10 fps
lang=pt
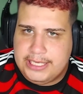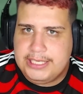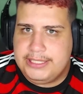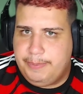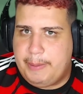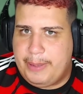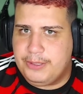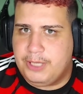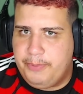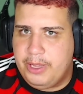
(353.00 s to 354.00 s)
se o papai do
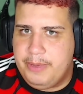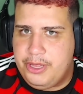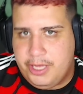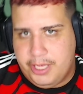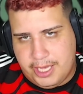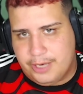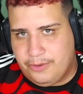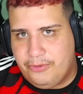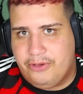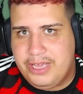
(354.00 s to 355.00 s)
céu permitir e ele não
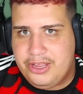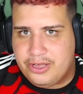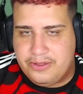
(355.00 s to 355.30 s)
for vendido.